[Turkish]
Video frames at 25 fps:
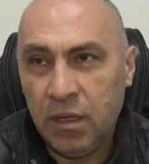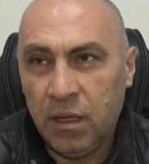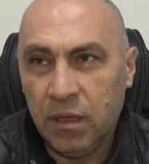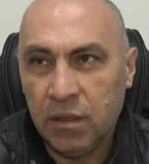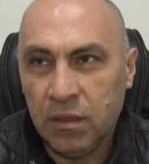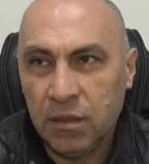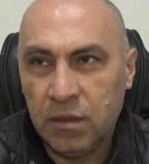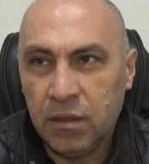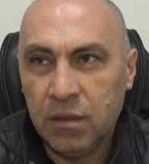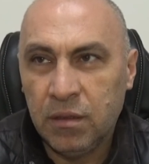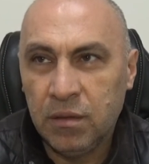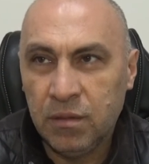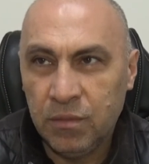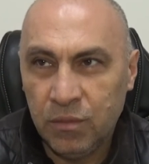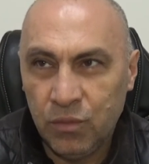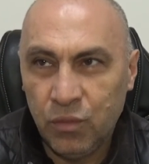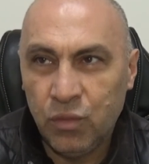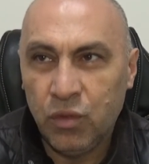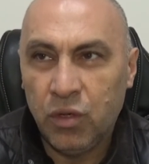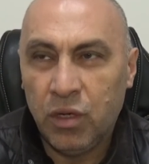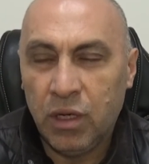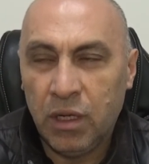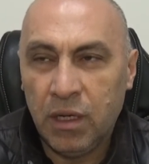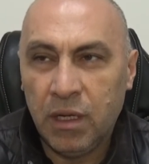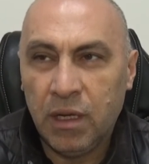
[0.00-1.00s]
aldık
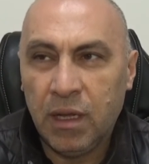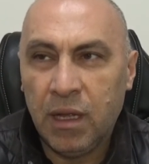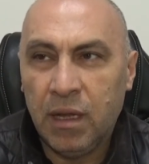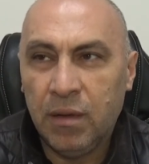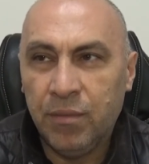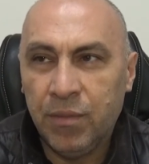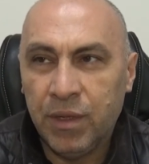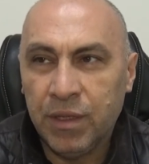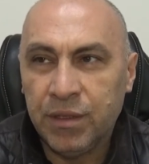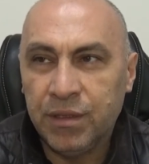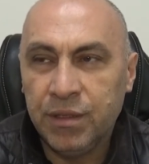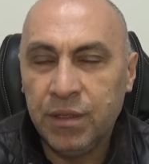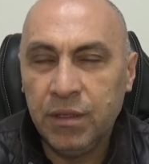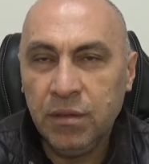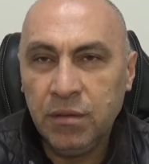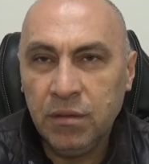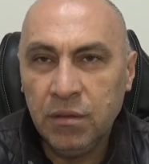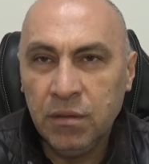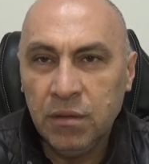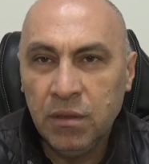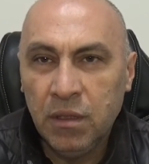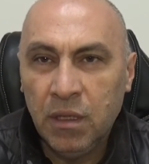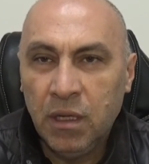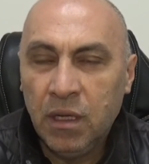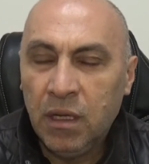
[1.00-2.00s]
bu hale gelmek için.
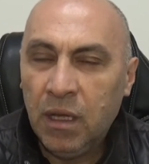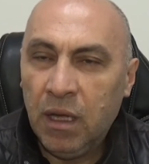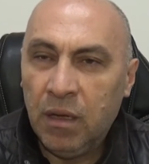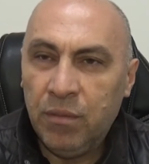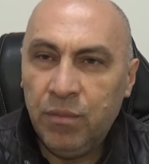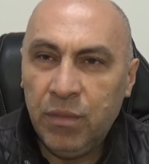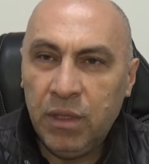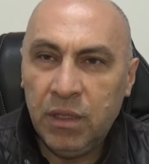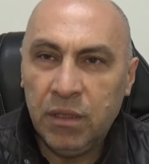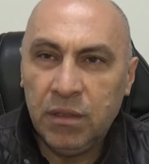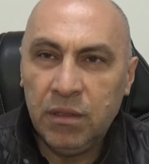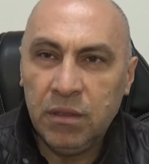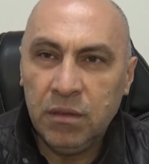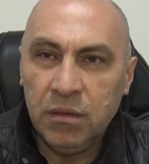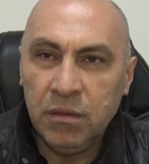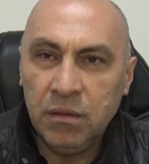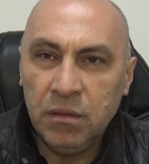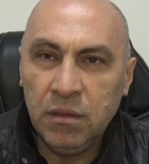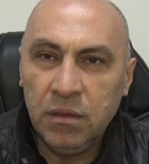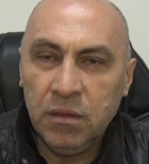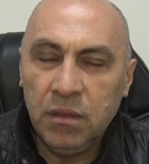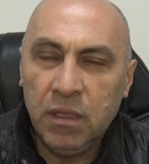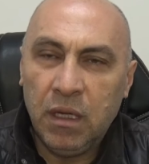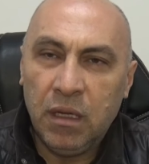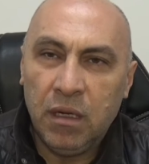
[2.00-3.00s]
Yani milletin
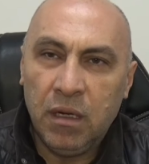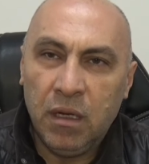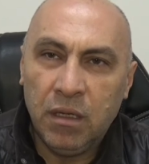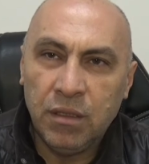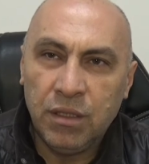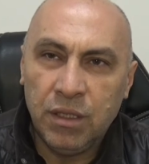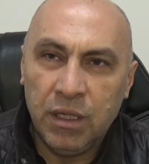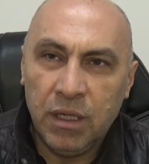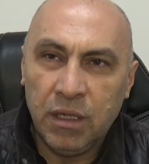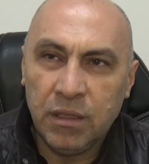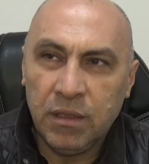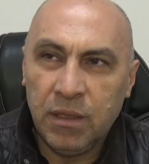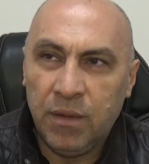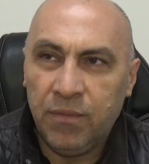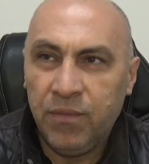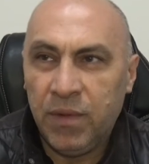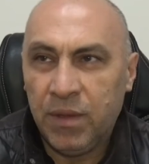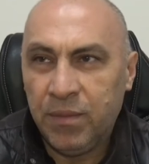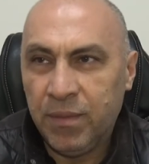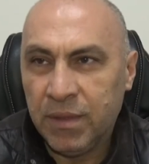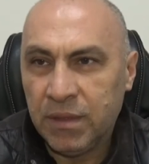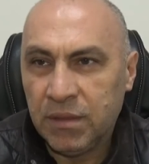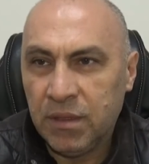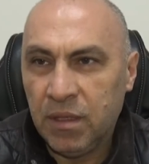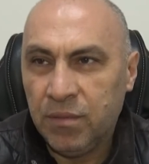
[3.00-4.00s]
yani açık hesap
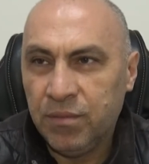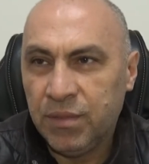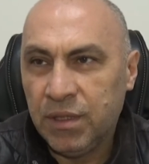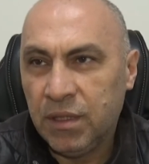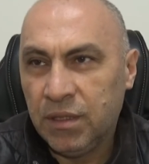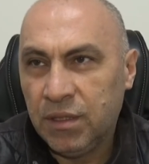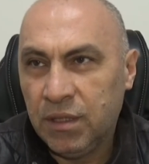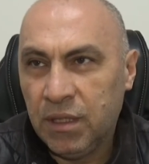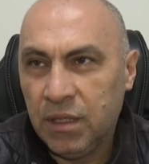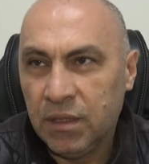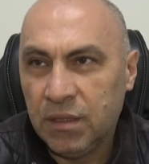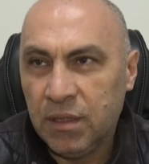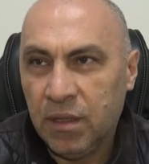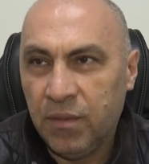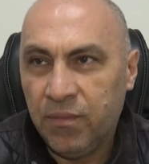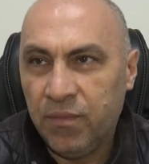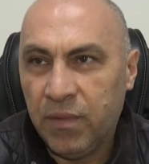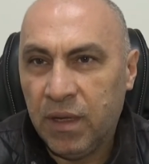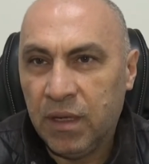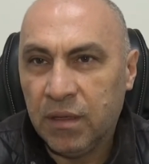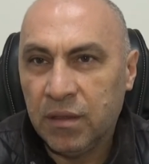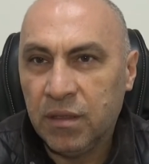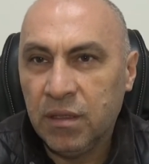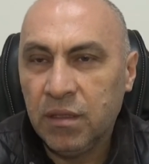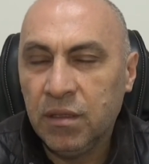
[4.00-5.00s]
vermezken biz açık hesap
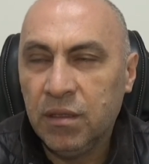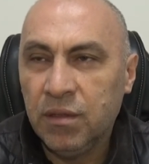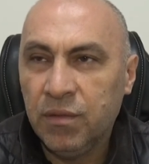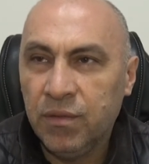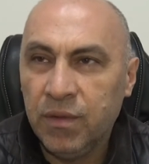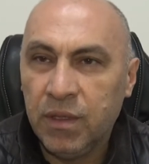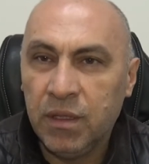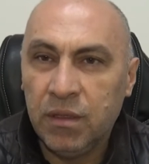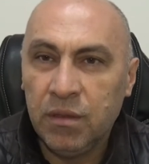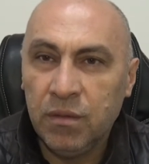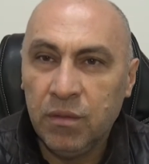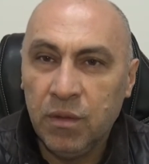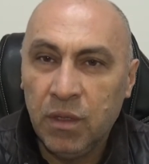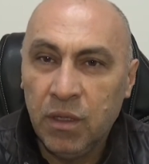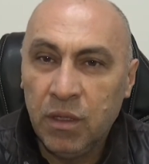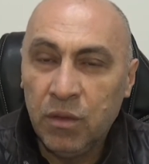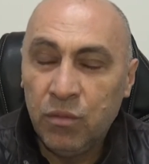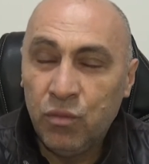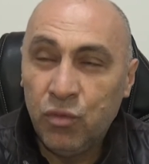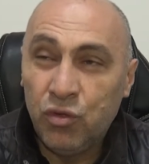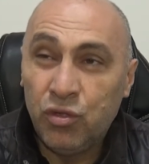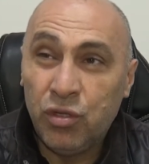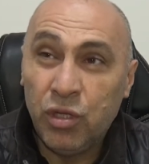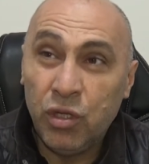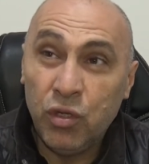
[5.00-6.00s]
verdik ve
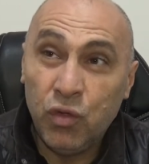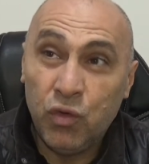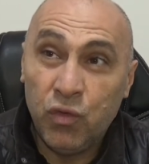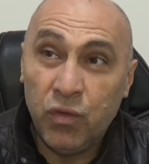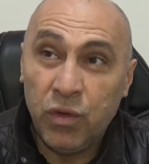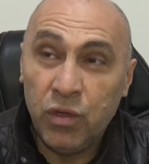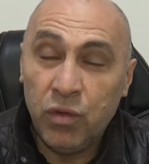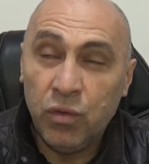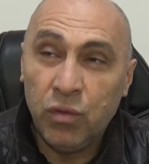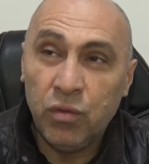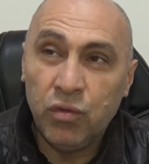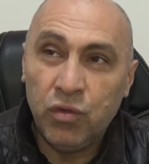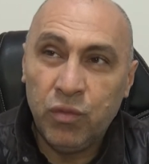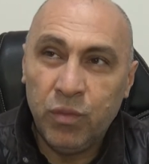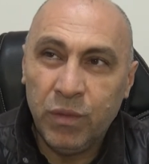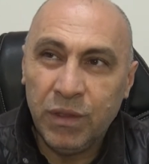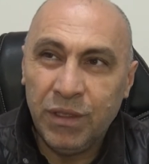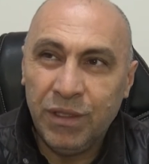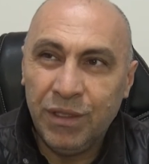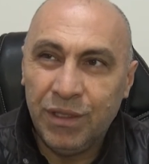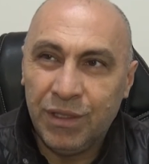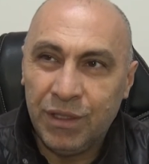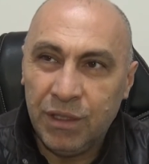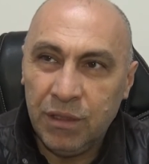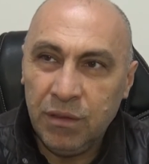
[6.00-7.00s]
müşteri güvenin
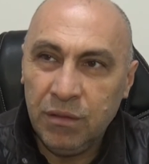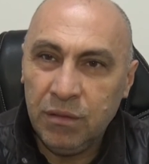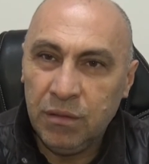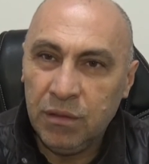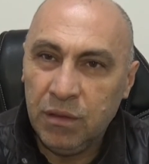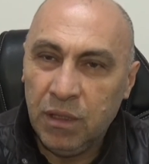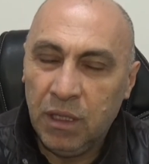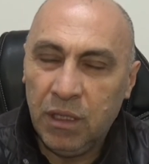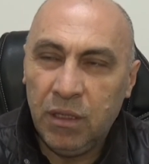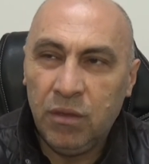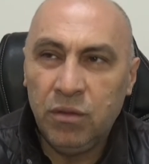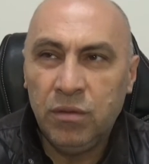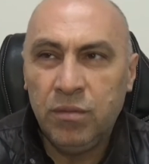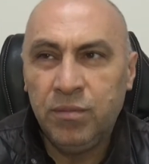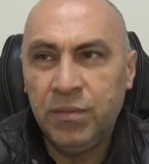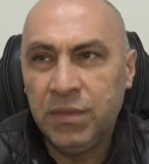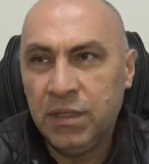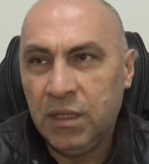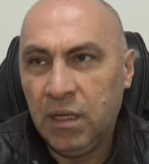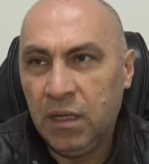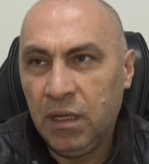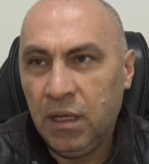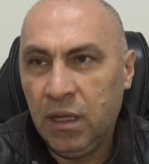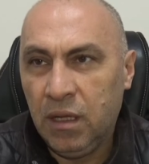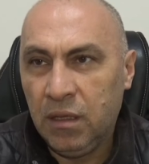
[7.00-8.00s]
oluşması için
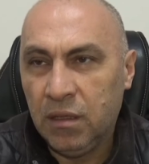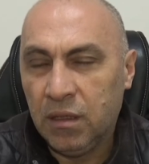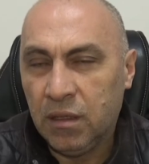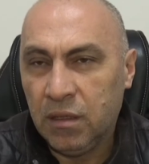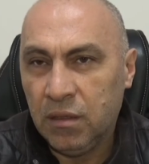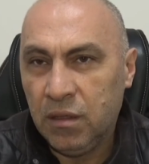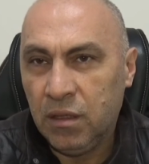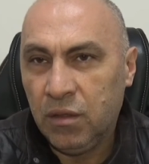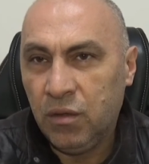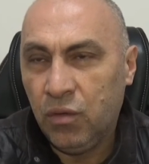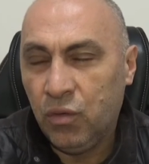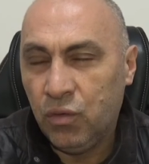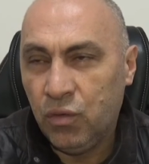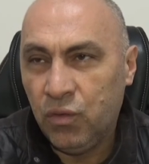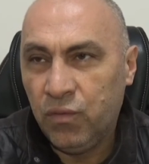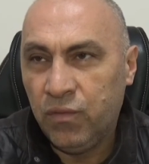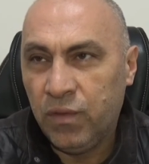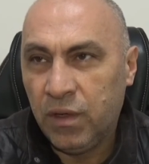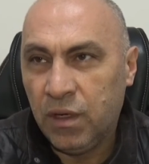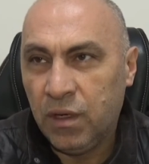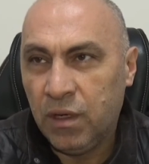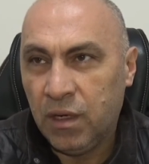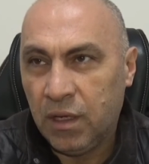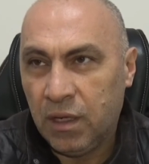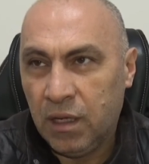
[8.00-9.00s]
elimizden geldiği kadar ödün
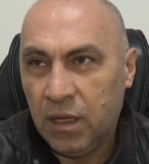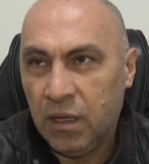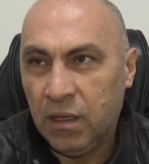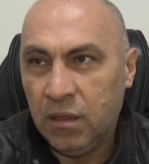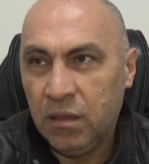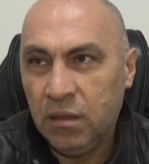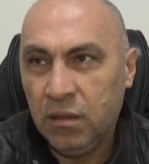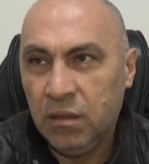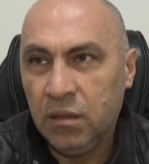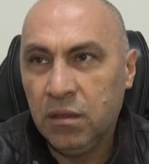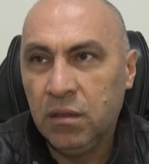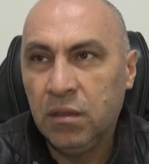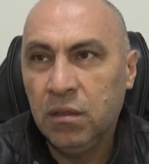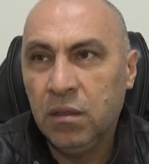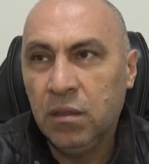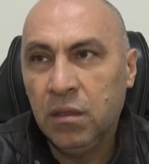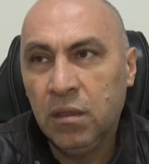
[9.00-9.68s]
vererek geldik.